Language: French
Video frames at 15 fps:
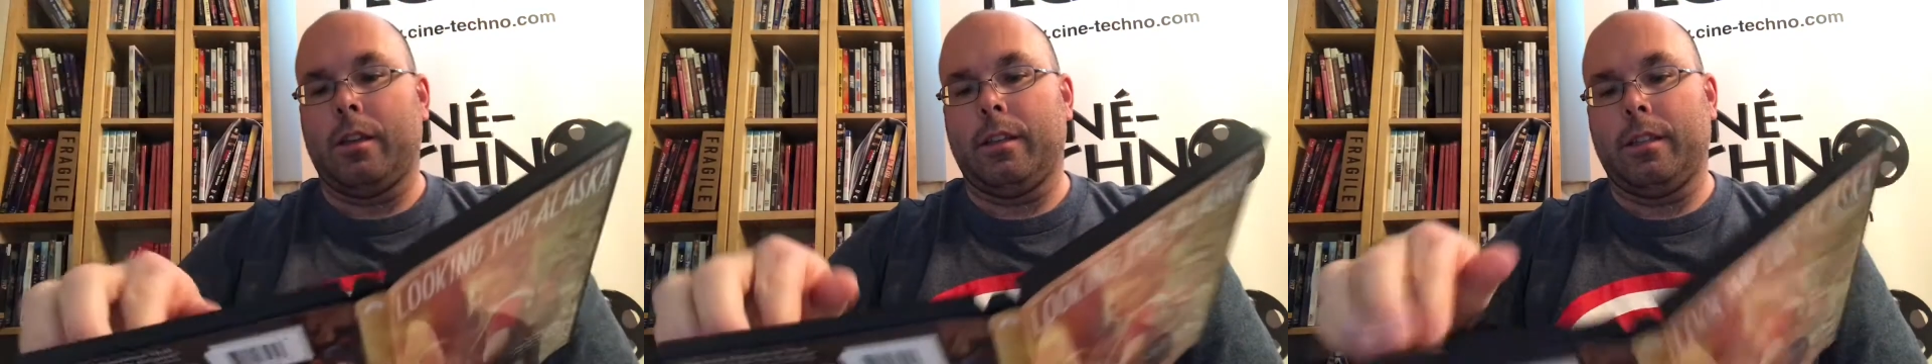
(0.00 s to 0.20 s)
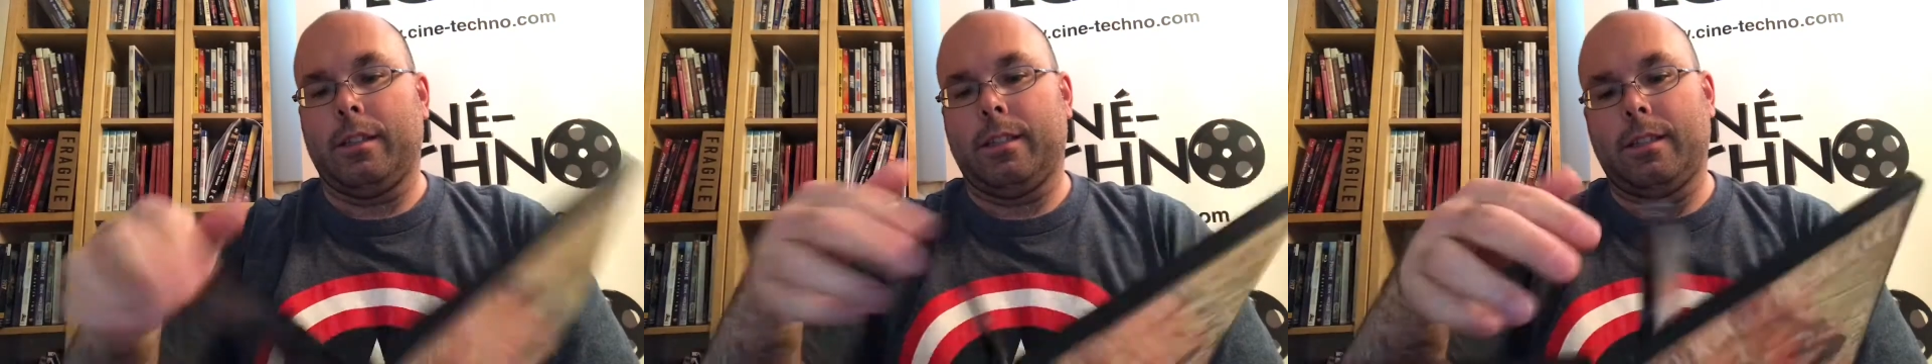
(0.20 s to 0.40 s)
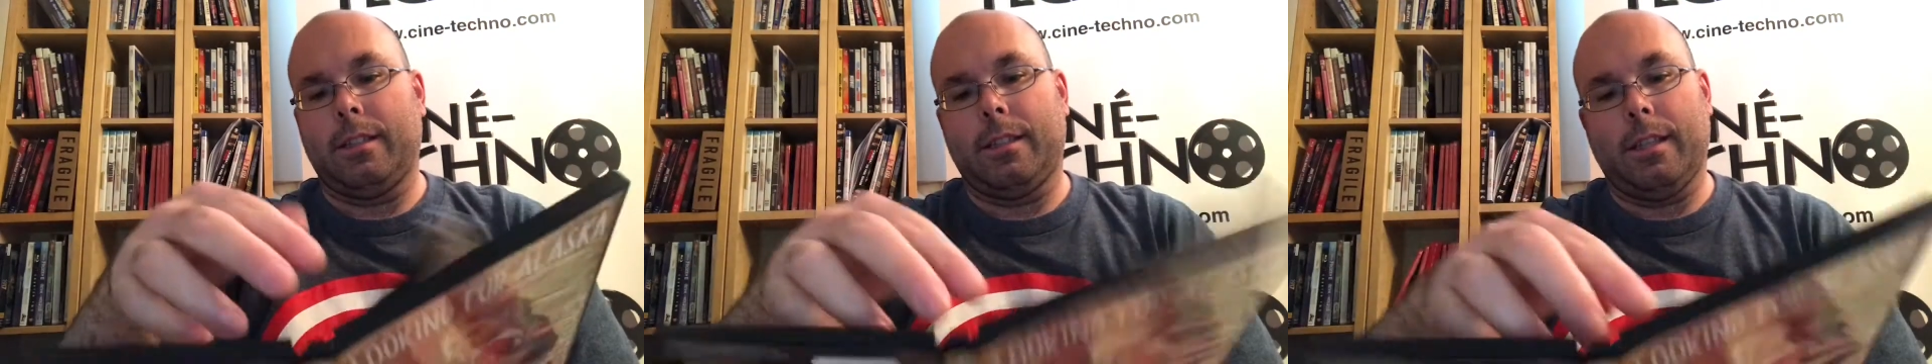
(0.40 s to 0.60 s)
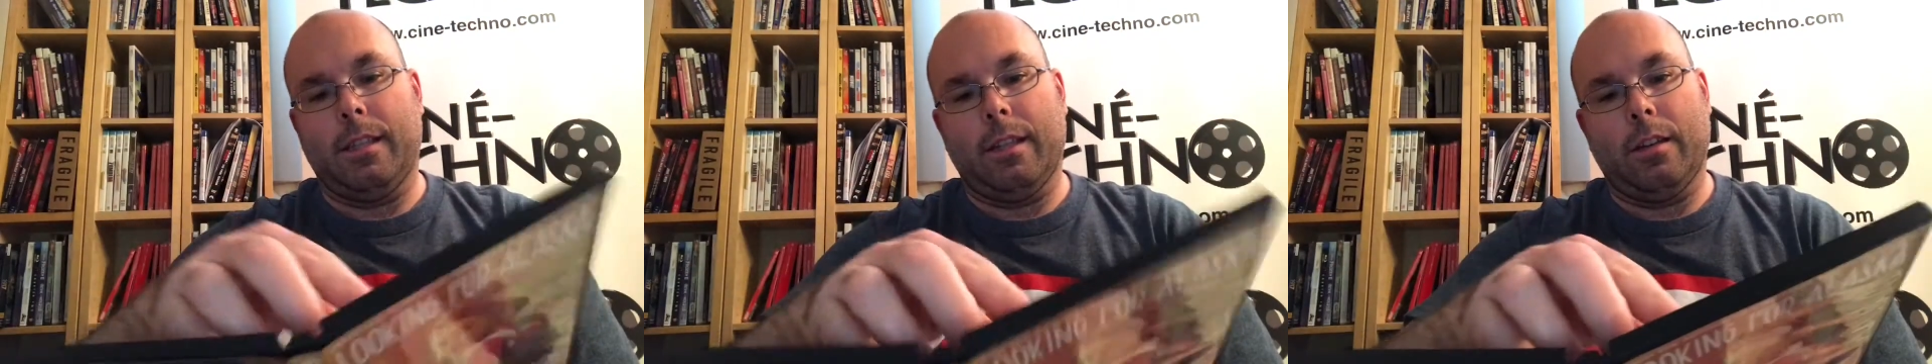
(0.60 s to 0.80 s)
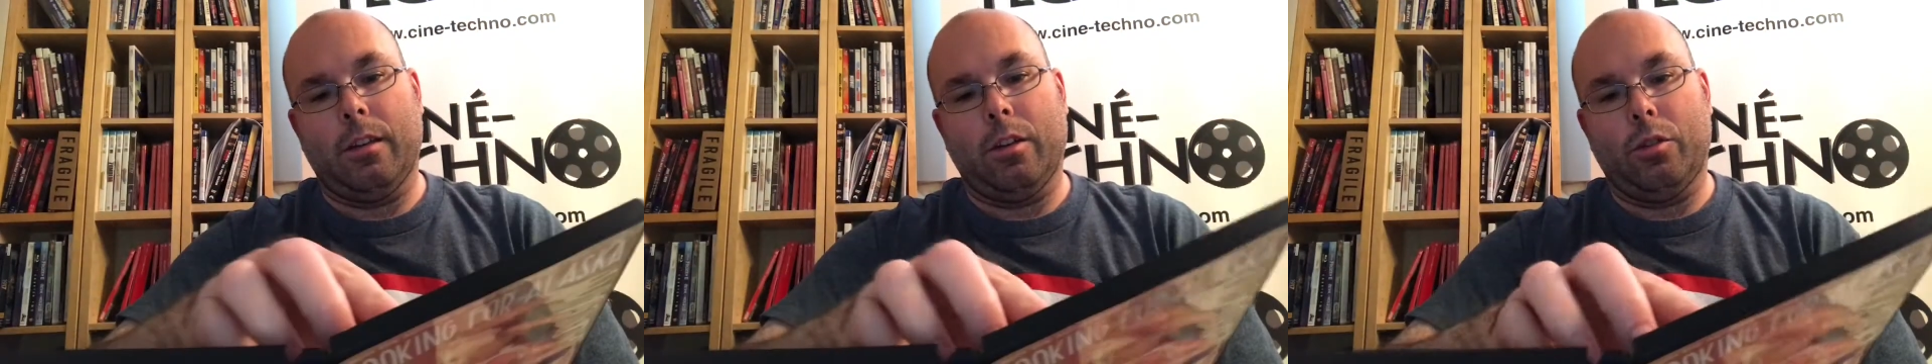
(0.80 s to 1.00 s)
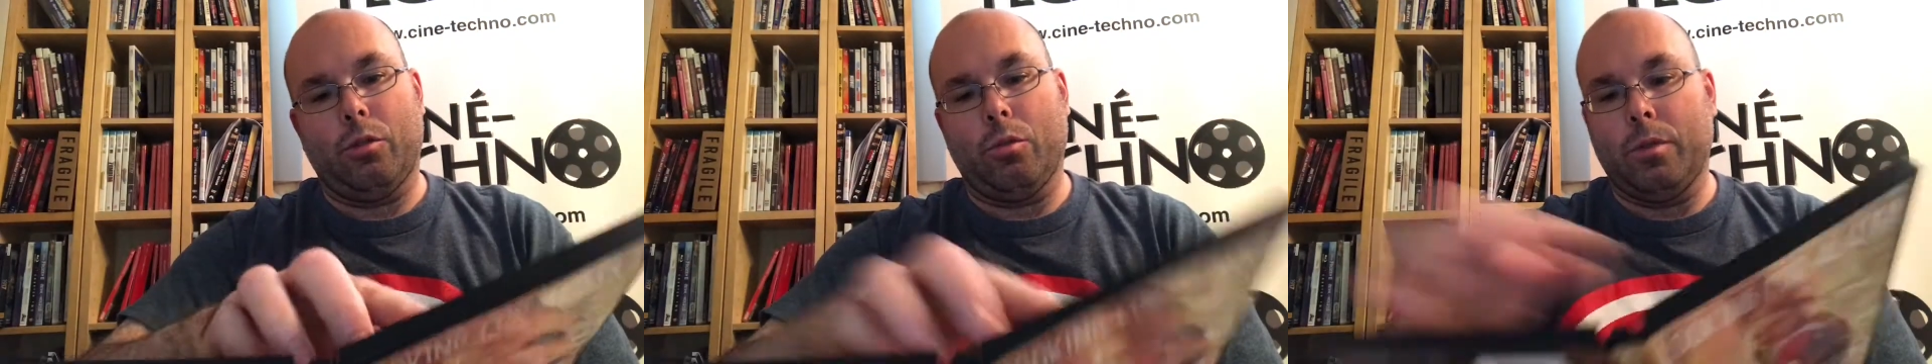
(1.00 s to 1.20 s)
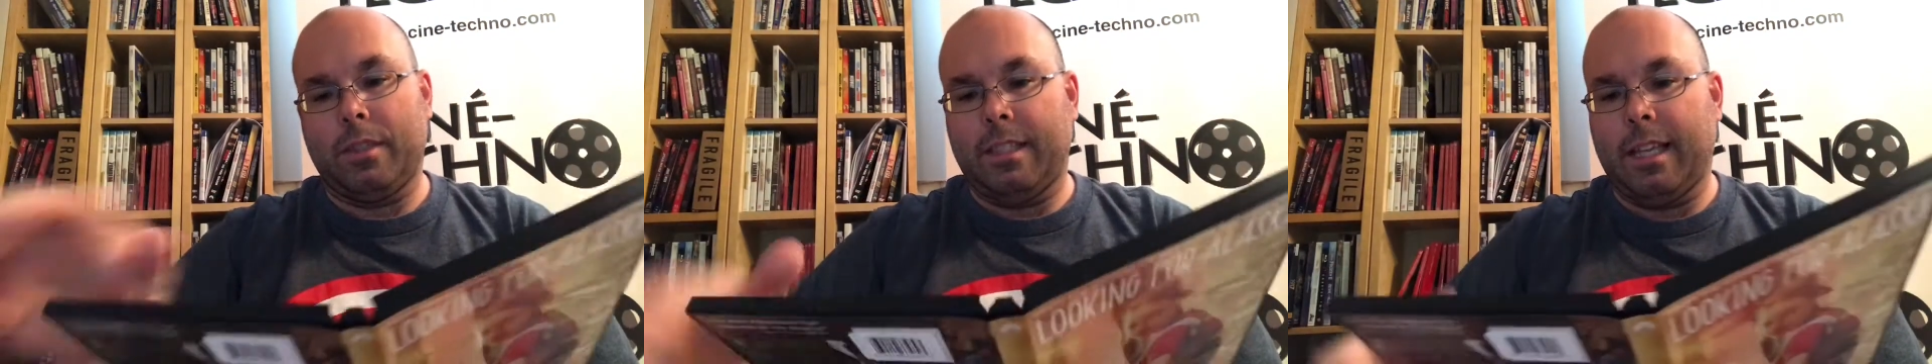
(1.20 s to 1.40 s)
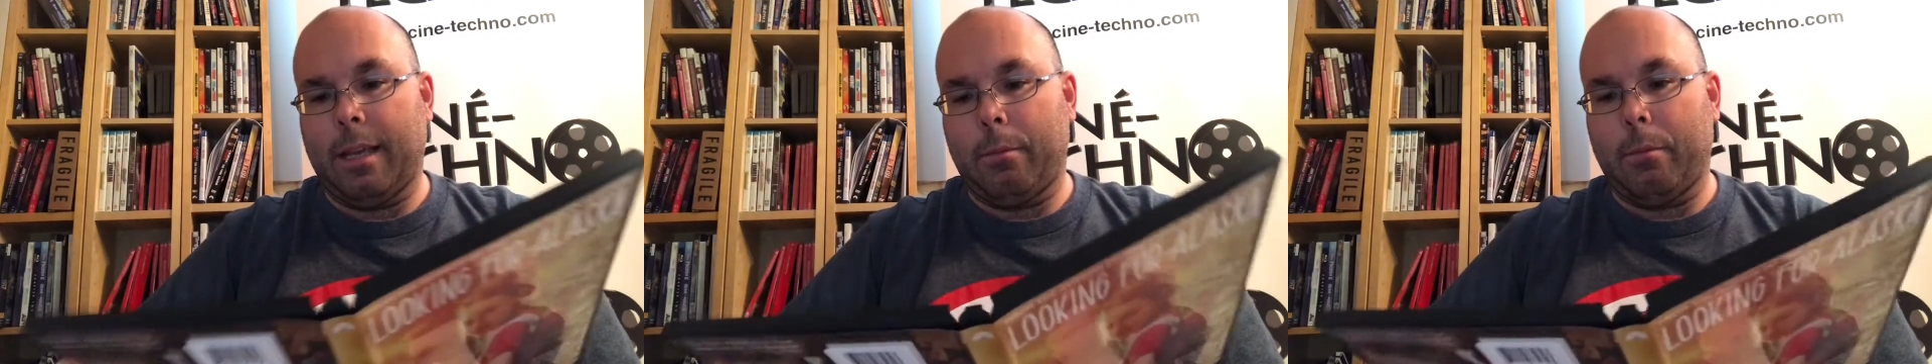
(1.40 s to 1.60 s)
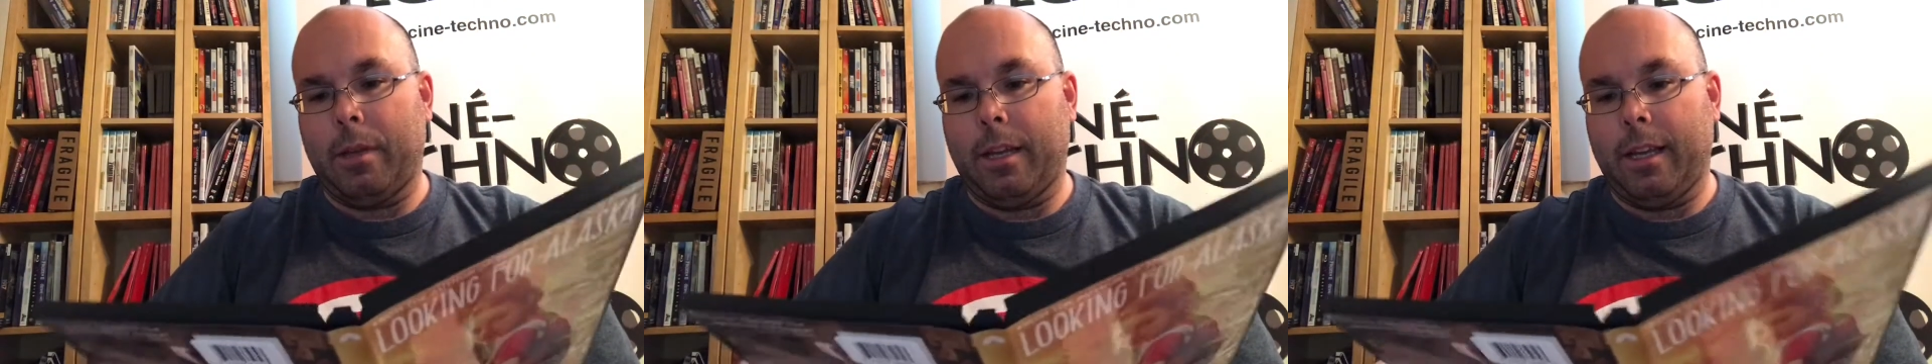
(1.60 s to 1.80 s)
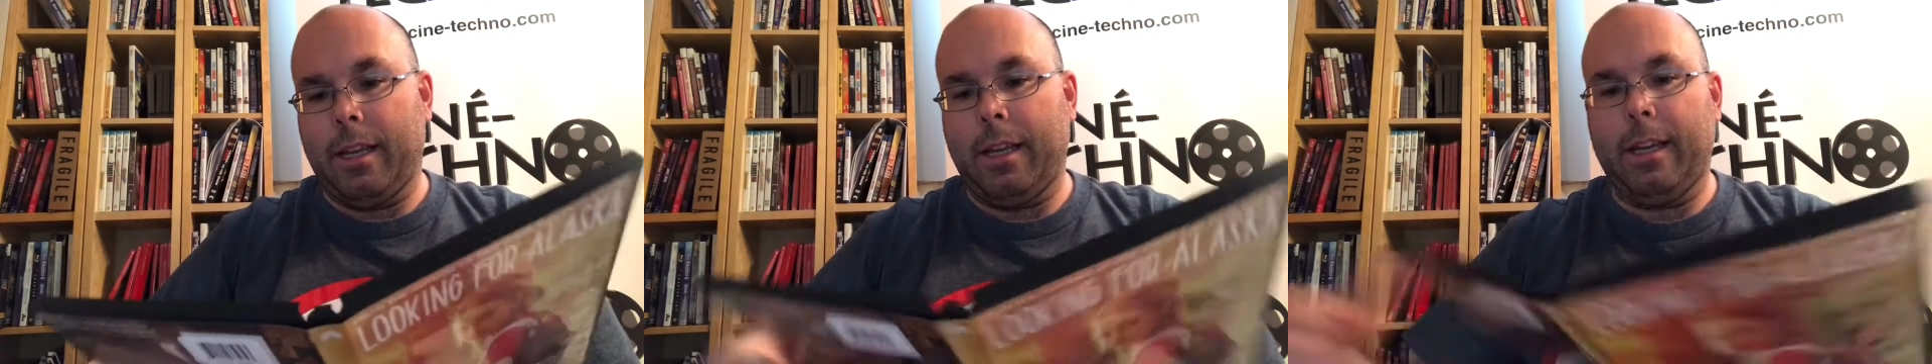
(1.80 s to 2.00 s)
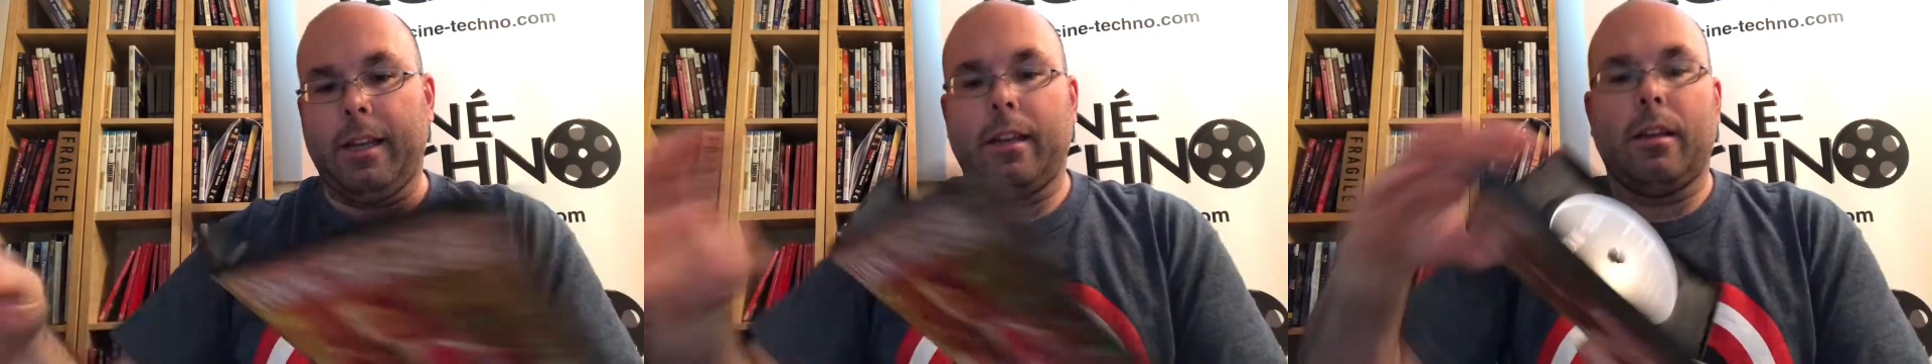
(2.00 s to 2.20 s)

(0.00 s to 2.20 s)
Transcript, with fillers: ici le deuxième et